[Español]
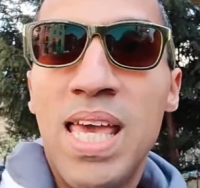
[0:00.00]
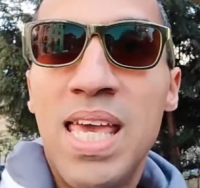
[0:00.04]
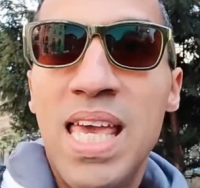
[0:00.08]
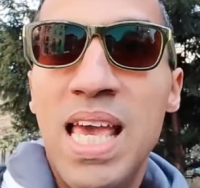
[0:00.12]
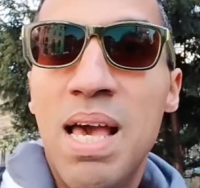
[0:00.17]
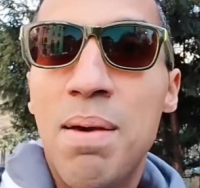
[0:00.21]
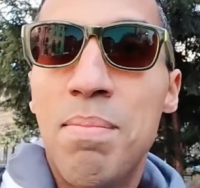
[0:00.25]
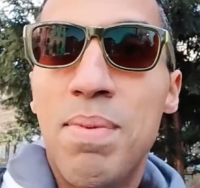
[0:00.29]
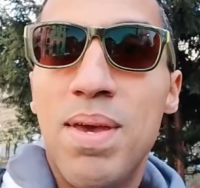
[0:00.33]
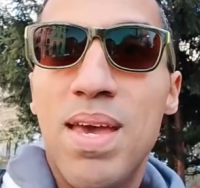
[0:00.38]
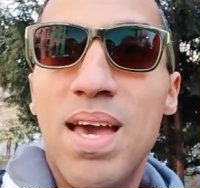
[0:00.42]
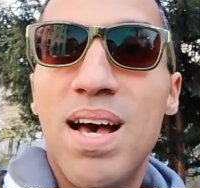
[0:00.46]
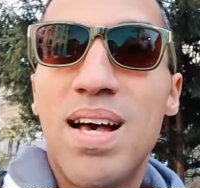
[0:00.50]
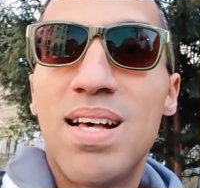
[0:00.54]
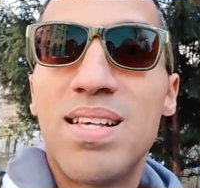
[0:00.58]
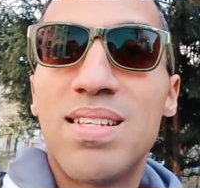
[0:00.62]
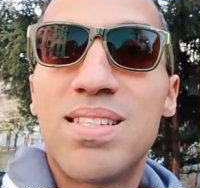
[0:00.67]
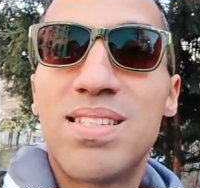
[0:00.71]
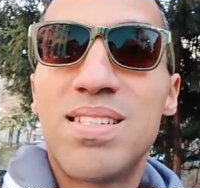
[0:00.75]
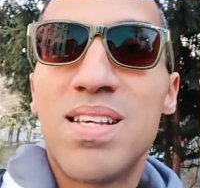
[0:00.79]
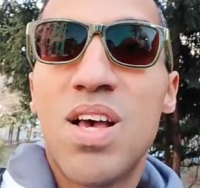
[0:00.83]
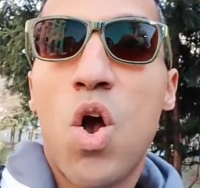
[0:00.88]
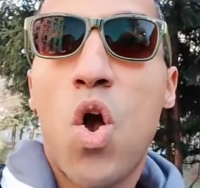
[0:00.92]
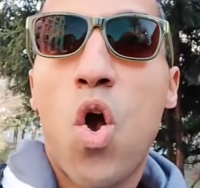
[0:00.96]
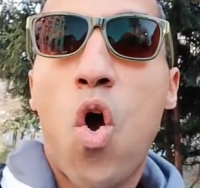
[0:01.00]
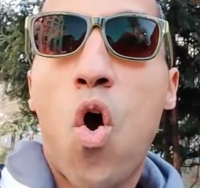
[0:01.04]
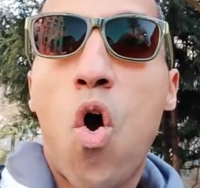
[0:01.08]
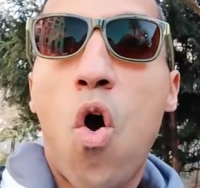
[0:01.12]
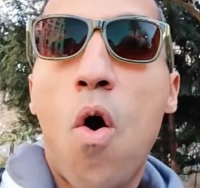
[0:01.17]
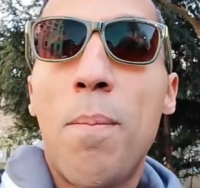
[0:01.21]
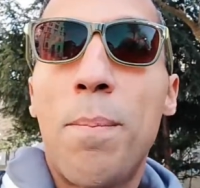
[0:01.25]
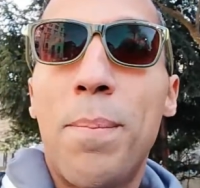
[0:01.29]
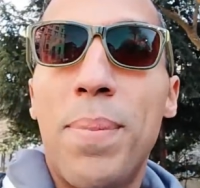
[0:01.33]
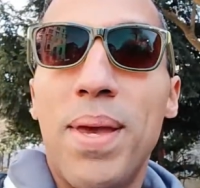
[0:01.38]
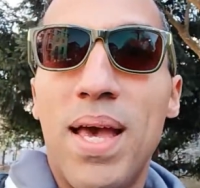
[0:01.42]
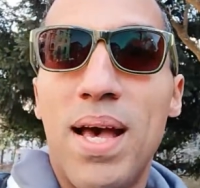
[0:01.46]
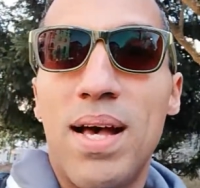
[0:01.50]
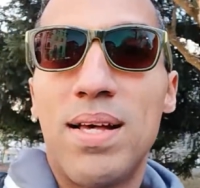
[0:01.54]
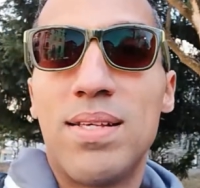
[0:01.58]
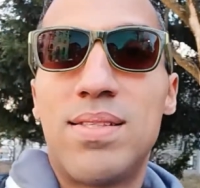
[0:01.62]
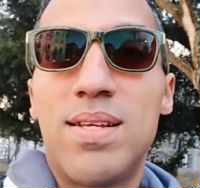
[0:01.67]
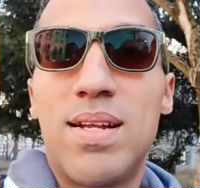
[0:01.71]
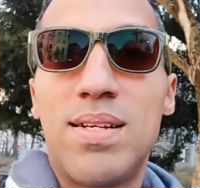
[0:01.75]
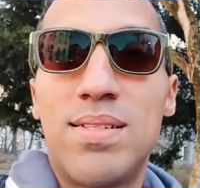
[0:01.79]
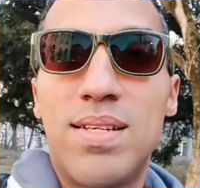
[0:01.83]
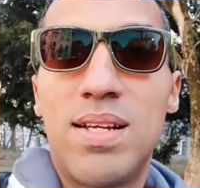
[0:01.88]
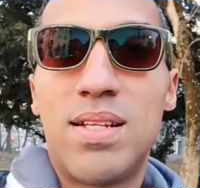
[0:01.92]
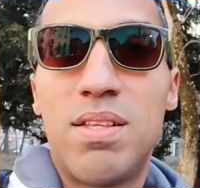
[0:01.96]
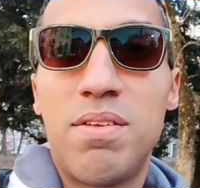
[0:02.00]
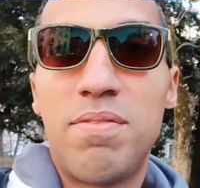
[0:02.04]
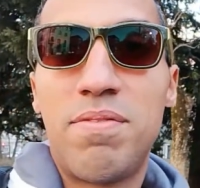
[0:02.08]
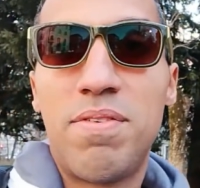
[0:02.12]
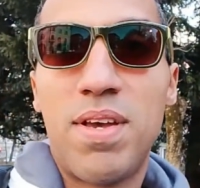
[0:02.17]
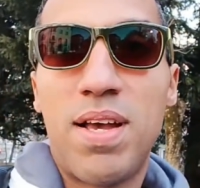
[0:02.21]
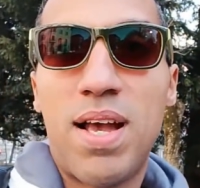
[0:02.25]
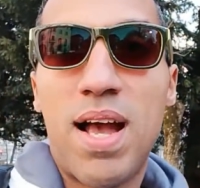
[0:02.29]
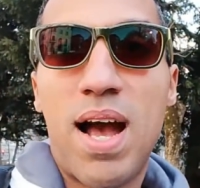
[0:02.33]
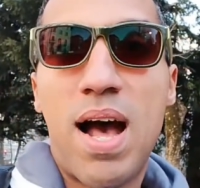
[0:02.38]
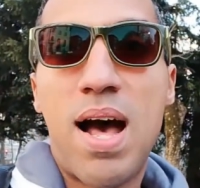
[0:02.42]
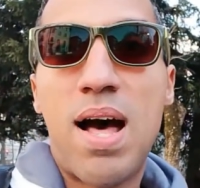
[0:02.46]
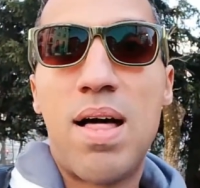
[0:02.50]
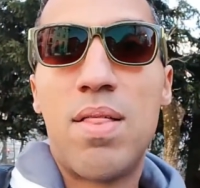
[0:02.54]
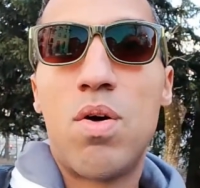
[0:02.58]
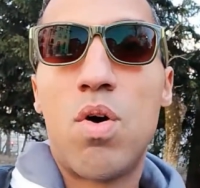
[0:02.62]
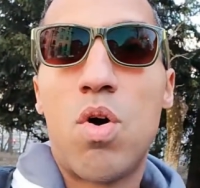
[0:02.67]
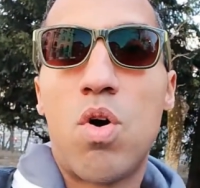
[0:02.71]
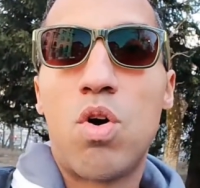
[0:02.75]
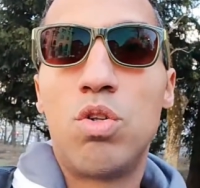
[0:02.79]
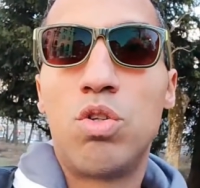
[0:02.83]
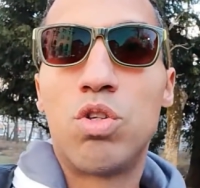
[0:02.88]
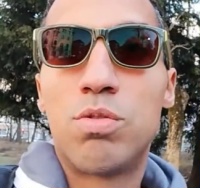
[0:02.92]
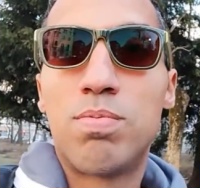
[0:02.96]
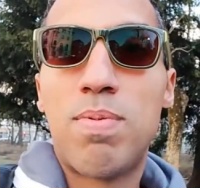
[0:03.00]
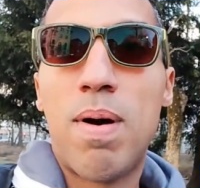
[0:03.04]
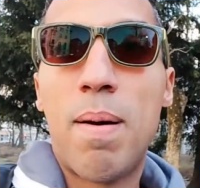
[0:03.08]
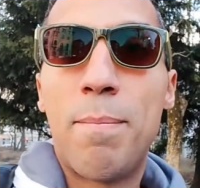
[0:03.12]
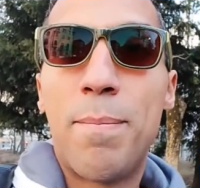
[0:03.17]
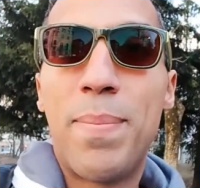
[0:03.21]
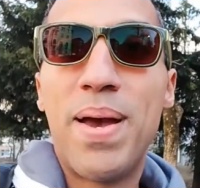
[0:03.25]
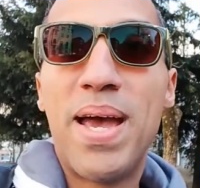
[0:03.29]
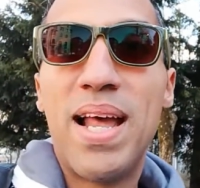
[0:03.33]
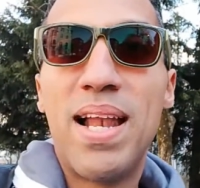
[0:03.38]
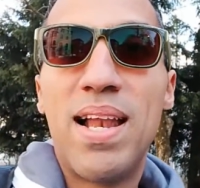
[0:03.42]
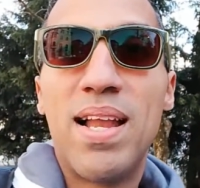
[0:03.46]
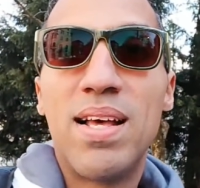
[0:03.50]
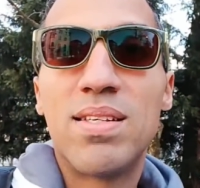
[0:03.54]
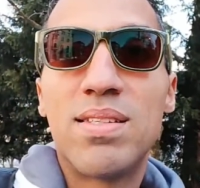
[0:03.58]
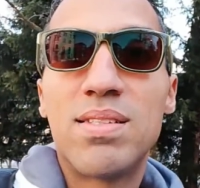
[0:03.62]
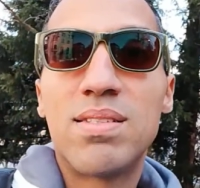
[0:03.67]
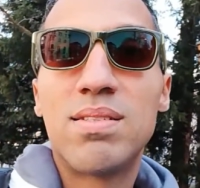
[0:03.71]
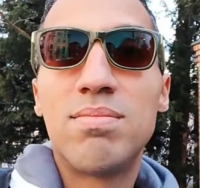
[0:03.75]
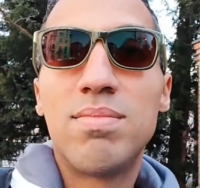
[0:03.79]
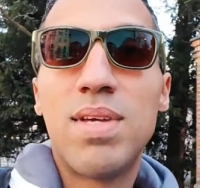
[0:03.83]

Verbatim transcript: y envías copias del certificado con tus papeles,